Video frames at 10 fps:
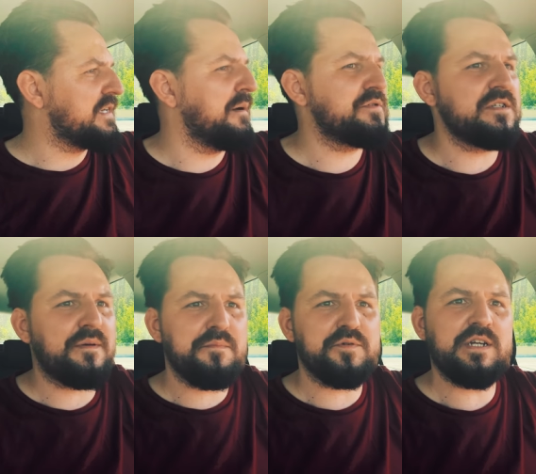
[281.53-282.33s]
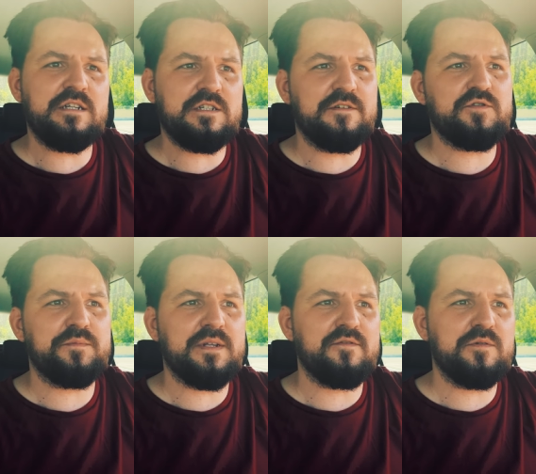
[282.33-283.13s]
chciałem się z wami podzielić i w
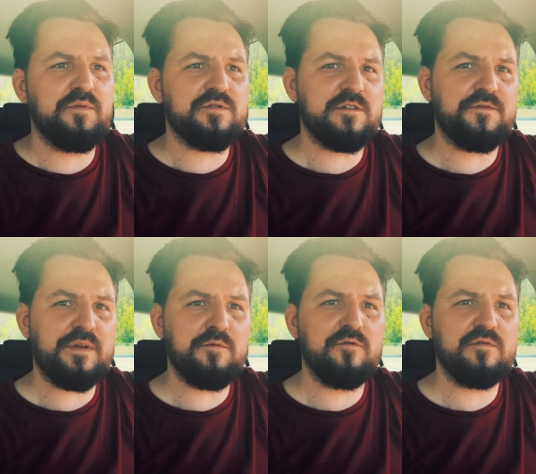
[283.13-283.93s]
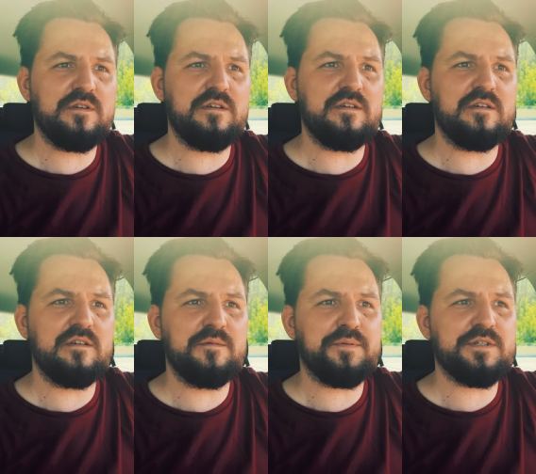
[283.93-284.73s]
sumie dawno nie było żadnego filmu
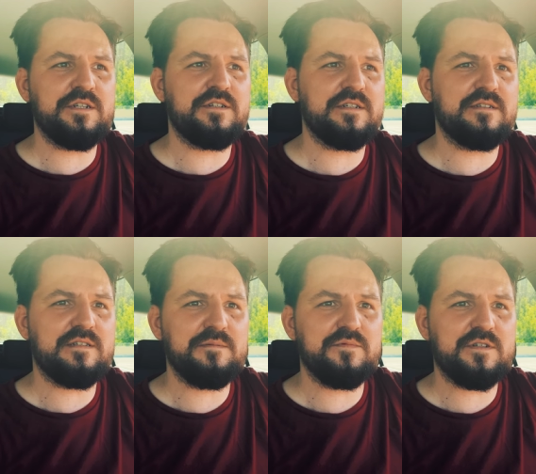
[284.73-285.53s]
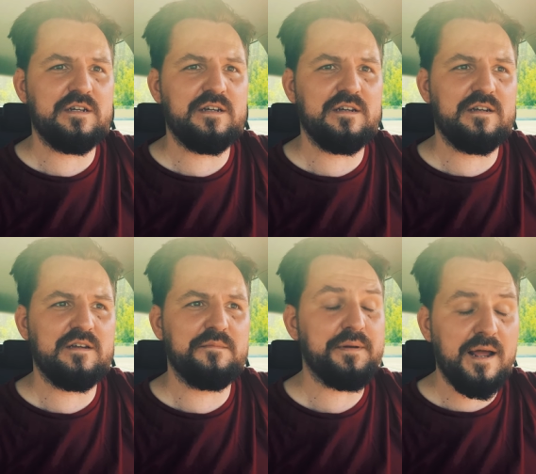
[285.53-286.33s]
i podzielić się z tym, że
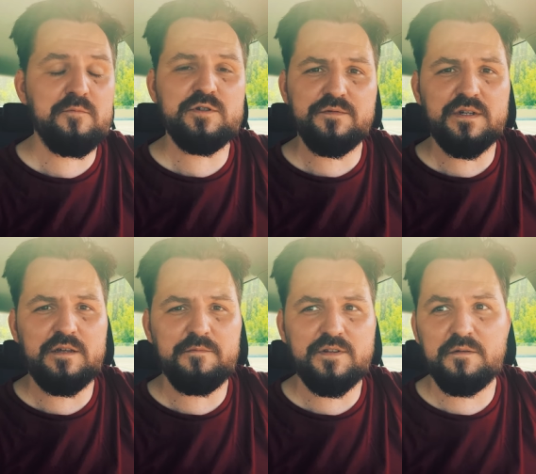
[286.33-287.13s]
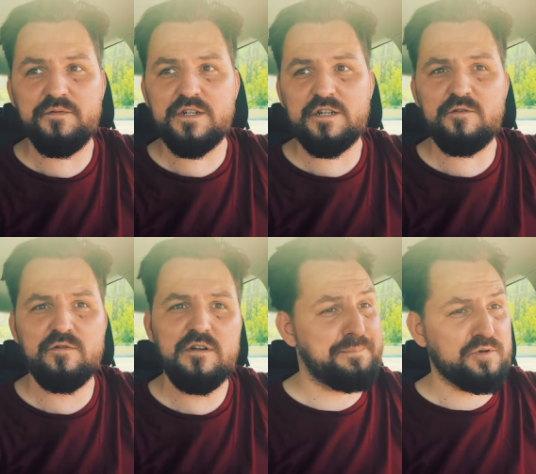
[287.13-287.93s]
brałem udział w takim, w takim
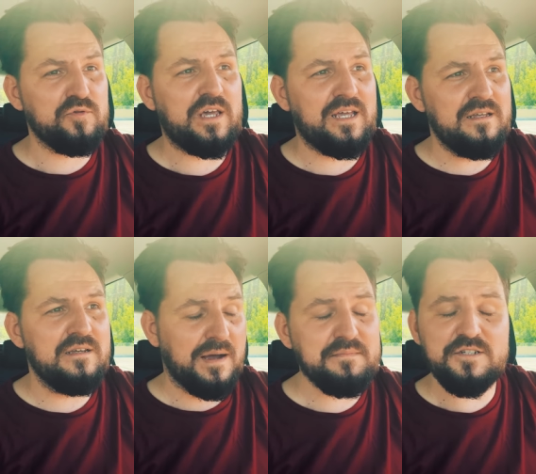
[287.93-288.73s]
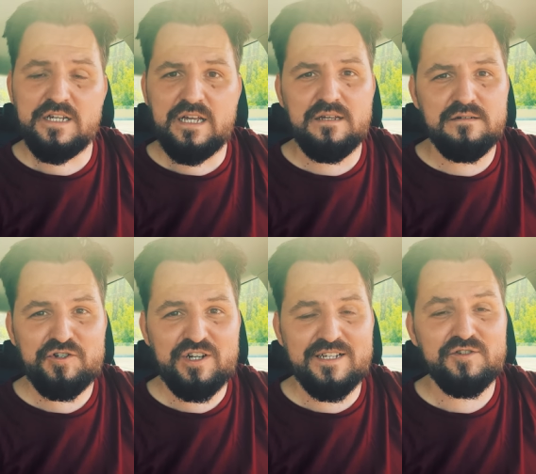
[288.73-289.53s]
wydarzeniu. A po drugie, mam nadzieję,
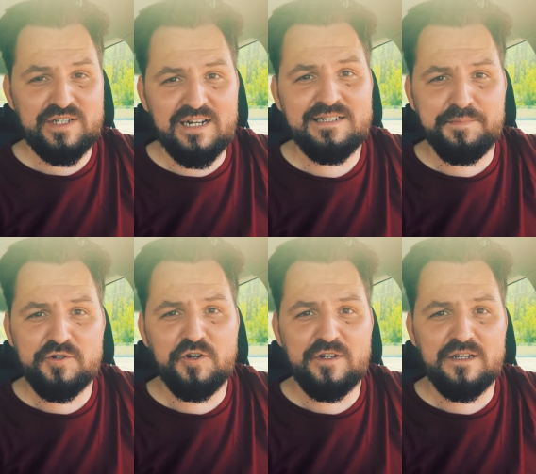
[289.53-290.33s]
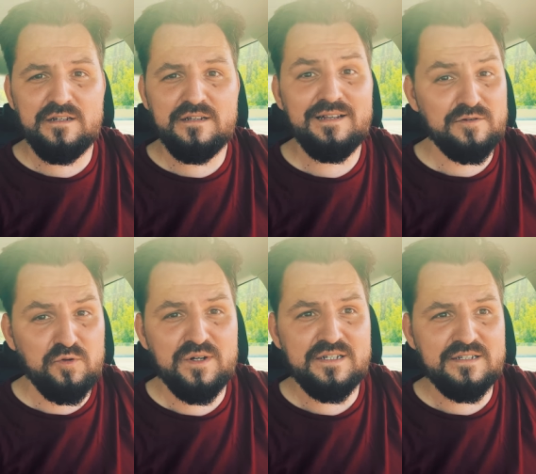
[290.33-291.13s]
że zostanę zaproszony na
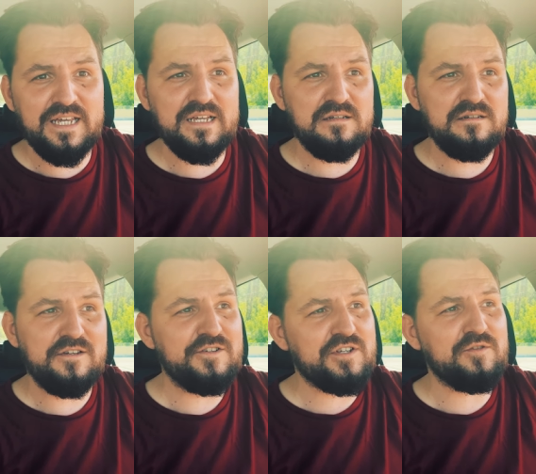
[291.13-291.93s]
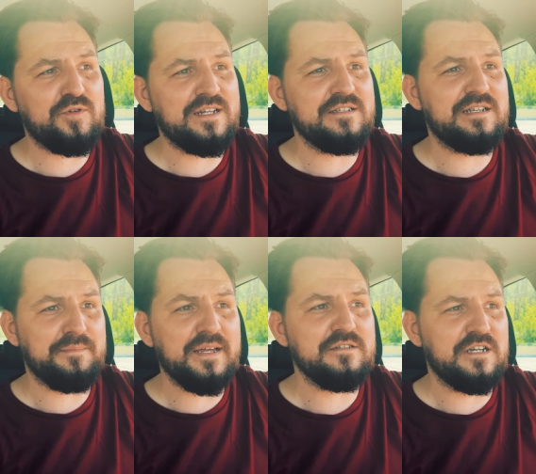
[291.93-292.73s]
drugą edycję i że druga
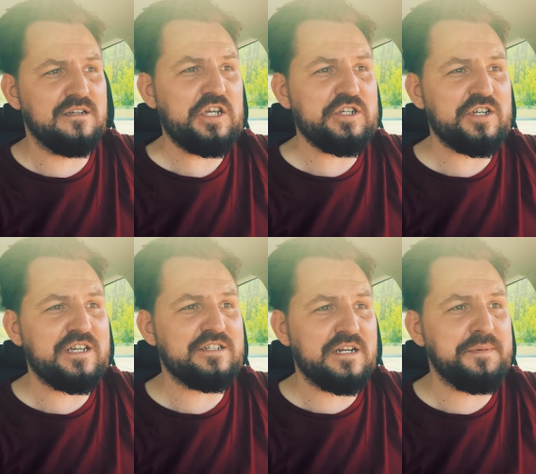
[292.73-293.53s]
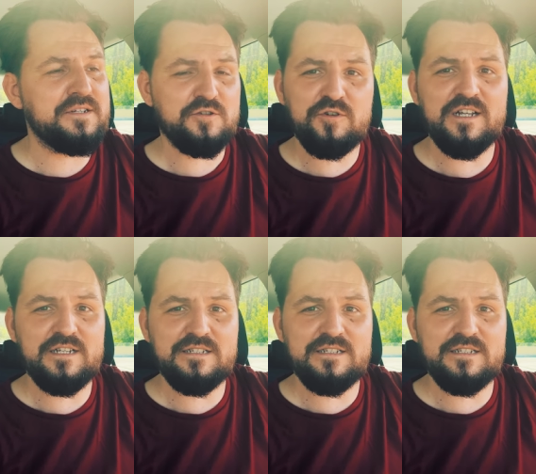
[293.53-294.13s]
edycja będzie. I że jeżeli będzie druga